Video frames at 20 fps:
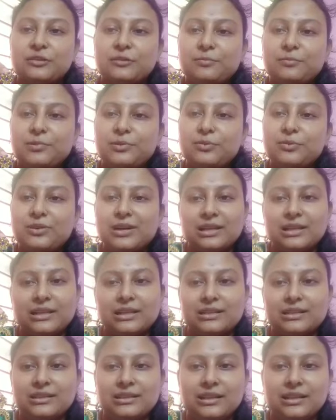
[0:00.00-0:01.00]
তো ব্লু
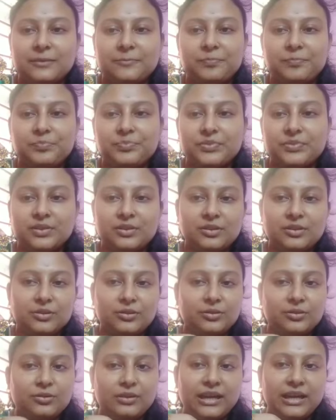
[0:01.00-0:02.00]
কালার দিয়ে
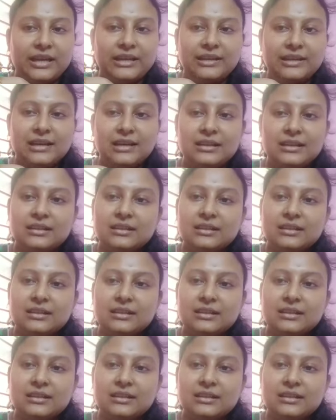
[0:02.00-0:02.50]
তো এটা